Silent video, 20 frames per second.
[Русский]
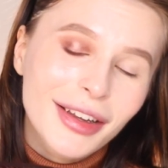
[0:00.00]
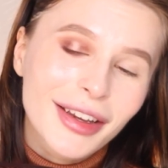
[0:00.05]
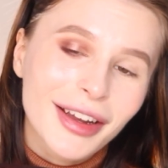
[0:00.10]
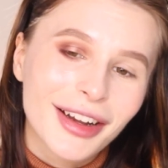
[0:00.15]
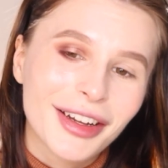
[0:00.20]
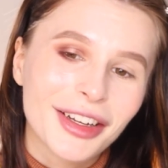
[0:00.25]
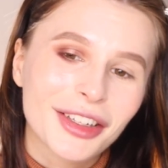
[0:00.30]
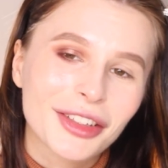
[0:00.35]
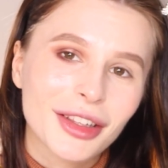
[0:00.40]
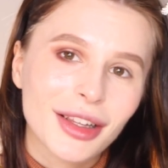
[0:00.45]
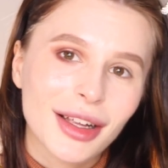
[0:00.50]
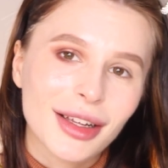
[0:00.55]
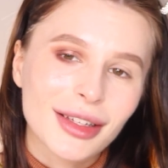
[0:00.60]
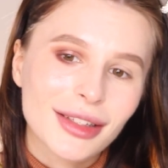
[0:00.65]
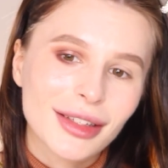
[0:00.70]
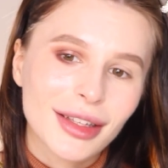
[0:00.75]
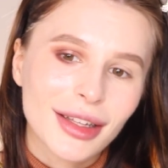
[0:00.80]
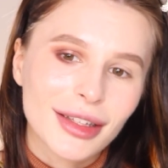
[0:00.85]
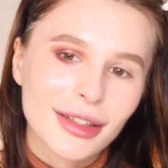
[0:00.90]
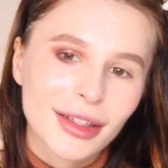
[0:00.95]
реально
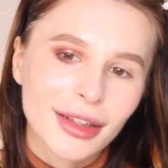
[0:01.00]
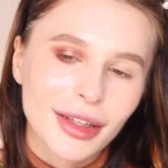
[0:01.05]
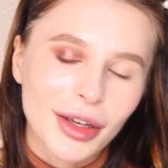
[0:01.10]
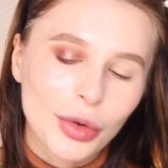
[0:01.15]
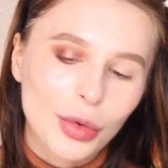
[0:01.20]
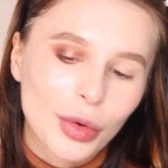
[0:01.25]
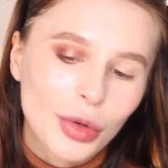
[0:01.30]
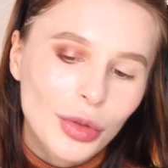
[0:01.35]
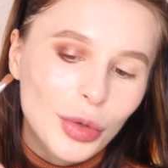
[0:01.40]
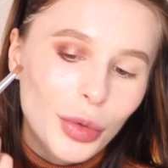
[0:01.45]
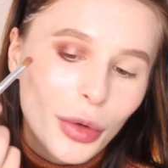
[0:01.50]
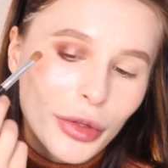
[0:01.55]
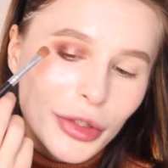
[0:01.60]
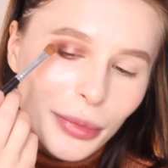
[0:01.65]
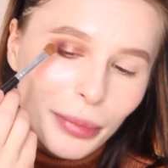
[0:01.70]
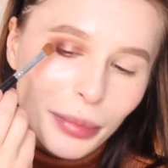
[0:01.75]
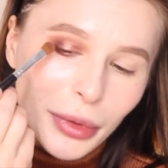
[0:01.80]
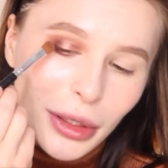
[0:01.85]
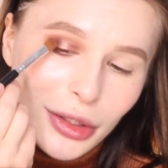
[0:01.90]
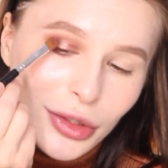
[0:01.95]
классный оттенок. Он хоть
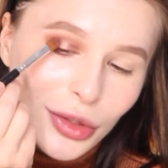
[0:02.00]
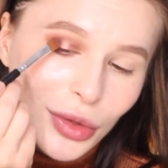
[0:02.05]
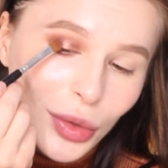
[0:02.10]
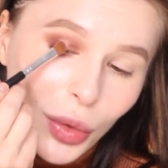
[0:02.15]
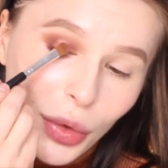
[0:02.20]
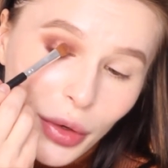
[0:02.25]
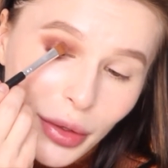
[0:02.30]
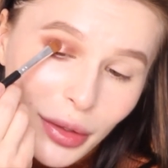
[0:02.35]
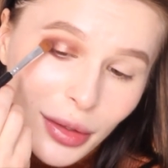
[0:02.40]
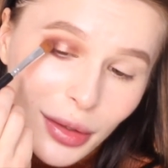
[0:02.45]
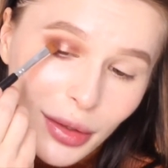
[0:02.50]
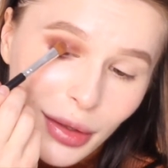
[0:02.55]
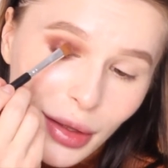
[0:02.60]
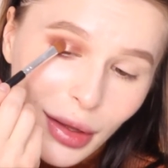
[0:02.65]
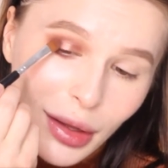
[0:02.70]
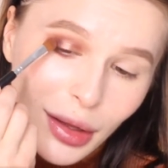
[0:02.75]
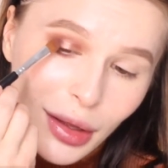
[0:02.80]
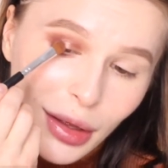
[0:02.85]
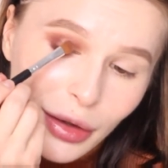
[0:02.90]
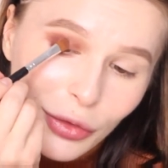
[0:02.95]
и простой,
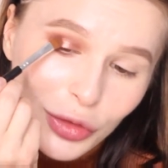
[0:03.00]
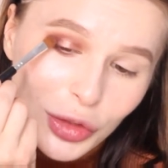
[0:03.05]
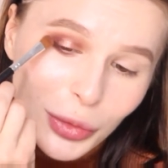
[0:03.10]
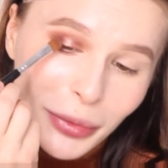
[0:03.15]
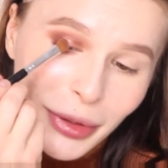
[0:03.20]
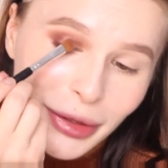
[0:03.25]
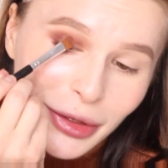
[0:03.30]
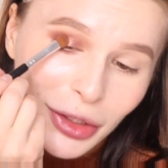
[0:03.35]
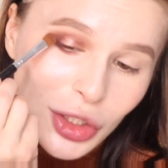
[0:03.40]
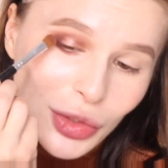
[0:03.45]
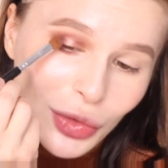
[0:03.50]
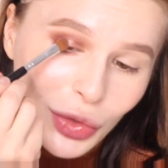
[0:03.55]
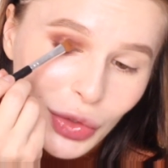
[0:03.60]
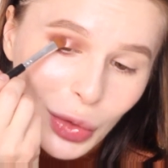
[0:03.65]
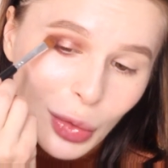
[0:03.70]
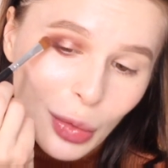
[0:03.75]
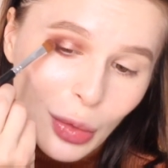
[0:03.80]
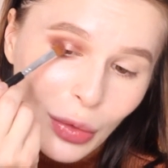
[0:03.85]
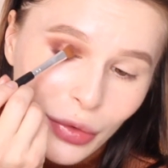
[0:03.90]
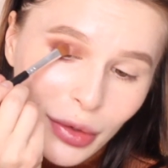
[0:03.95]
в нем нет ничего
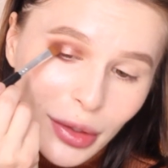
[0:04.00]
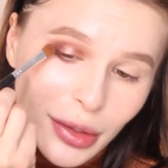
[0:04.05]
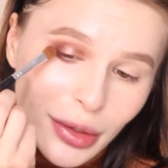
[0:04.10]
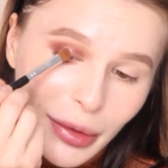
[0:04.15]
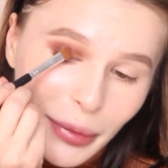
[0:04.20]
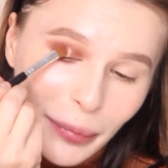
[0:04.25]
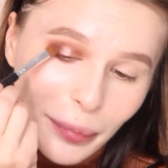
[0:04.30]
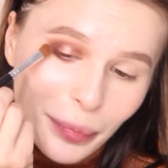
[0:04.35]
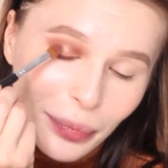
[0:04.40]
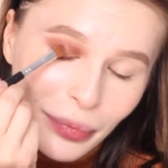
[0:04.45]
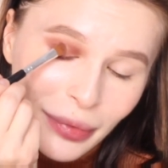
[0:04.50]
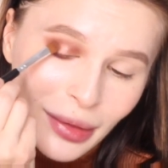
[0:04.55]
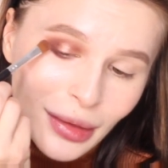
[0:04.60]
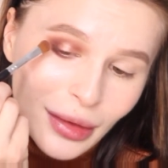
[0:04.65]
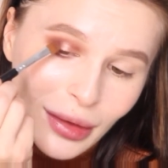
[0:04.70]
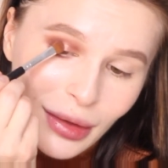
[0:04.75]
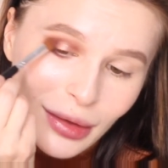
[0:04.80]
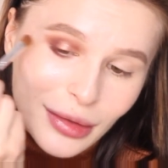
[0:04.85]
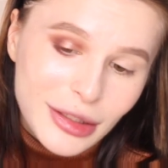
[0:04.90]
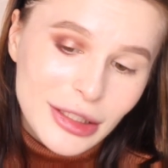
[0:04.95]
такого
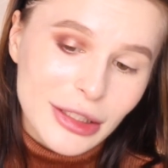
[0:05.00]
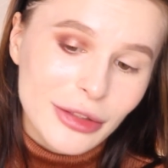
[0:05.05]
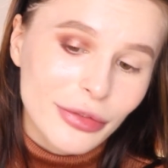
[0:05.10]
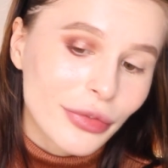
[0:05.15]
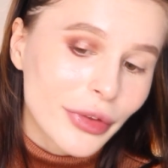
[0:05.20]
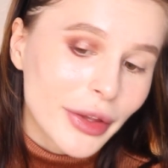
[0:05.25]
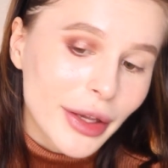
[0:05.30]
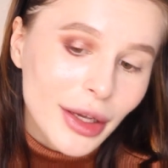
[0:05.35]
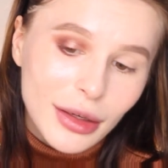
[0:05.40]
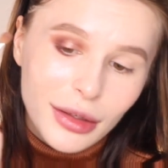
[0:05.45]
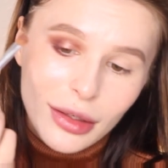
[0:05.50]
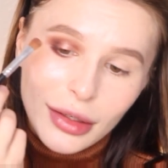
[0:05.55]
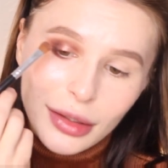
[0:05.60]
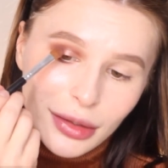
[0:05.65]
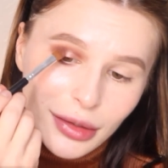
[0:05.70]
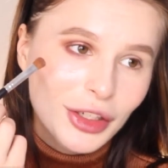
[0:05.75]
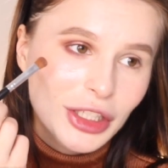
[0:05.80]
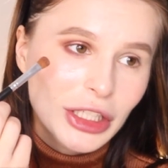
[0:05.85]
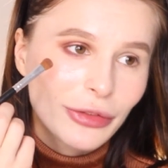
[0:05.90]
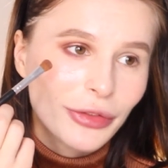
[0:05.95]

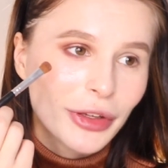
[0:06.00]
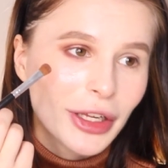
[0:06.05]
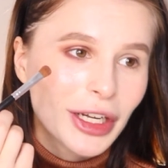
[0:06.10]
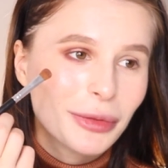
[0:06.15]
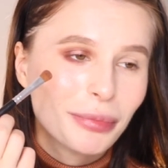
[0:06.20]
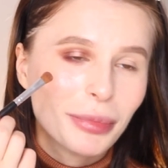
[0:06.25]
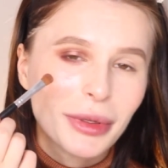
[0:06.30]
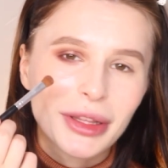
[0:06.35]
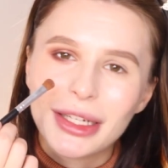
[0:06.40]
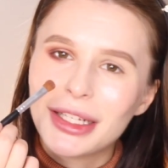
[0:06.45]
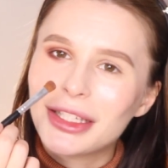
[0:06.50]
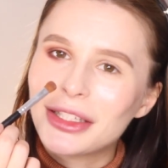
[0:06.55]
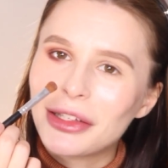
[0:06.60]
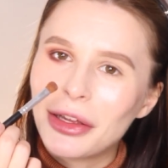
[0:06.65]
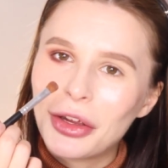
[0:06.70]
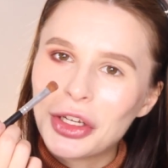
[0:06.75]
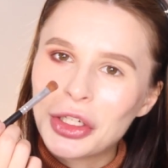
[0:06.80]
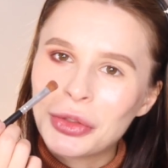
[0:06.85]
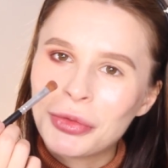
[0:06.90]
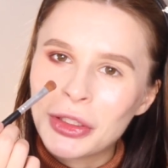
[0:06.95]
сверх, сверх
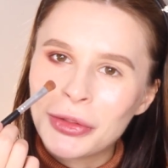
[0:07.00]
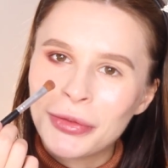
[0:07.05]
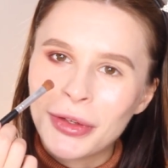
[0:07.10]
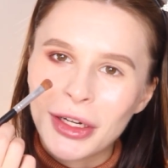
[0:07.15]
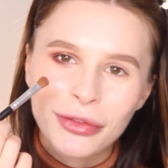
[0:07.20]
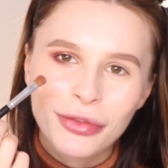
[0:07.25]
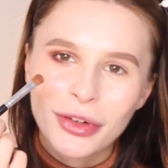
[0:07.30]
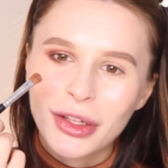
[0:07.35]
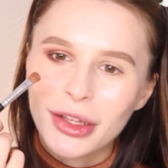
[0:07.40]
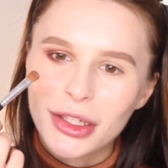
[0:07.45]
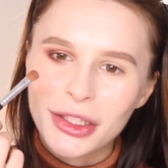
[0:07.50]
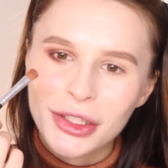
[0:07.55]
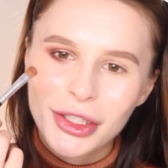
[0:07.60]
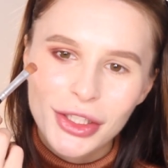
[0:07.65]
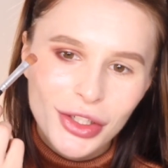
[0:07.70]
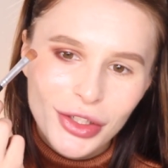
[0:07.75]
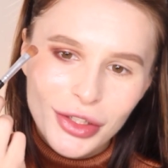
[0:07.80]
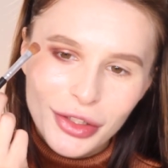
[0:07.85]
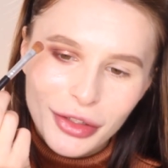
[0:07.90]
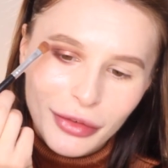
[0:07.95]
потрясающего, сверх
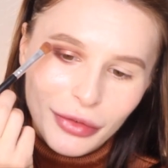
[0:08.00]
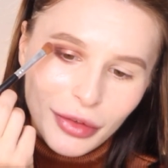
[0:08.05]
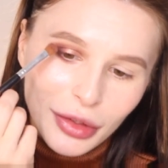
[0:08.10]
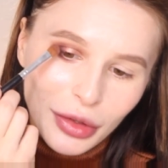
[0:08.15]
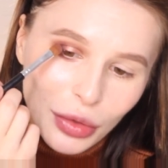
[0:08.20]
фантастического,